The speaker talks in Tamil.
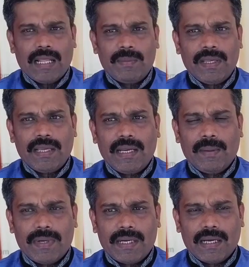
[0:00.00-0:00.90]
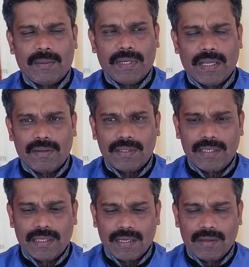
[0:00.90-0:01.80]
எல்லாருமே என்ன பண்ணிட்டாங்க அப்படின்னா வந்து
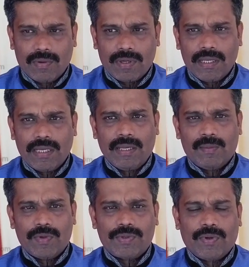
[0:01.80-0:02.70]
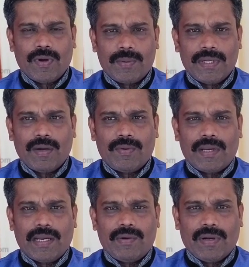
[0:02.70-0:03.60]
இந்த ஒரு டிகிரியை முடித்தோம் அப்படின்னா
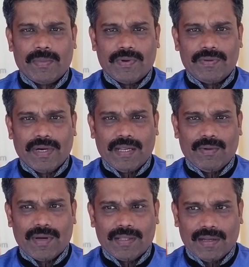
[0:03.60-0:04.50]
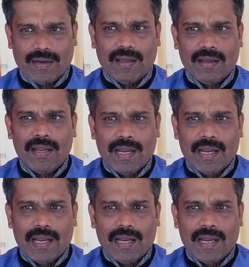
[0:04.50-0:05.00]
உடனே நம்ம வந்து வேலையில் உட்காந்துடலாம்